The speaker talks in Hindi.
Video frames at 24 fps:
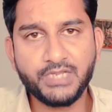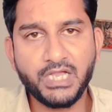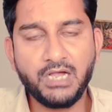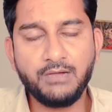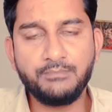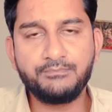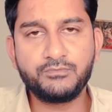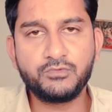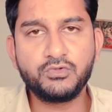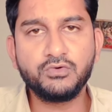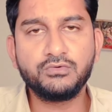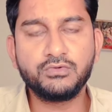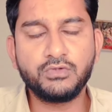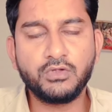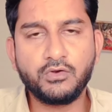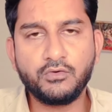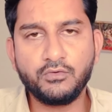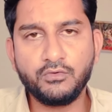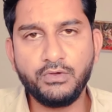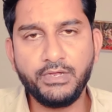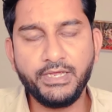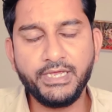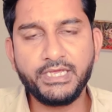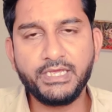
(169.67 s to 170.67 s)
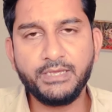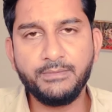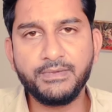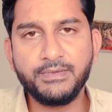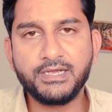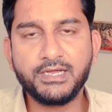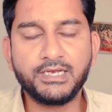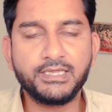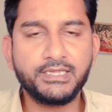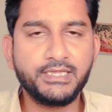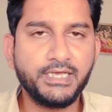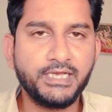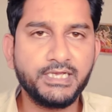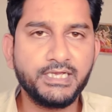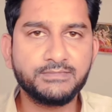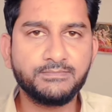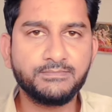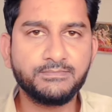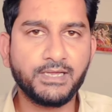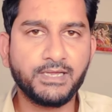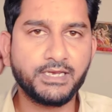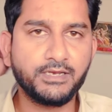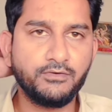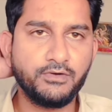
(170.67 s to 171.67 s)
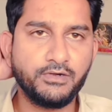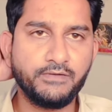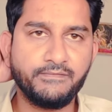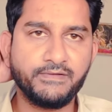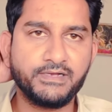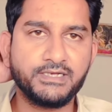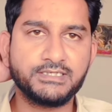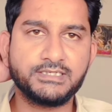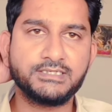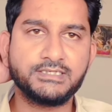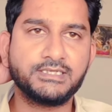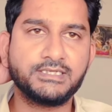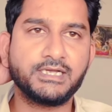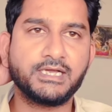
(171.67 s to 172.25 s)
अब तो दोनों एक ही में कर दिए हैं इस बार के नोटिफिकेशन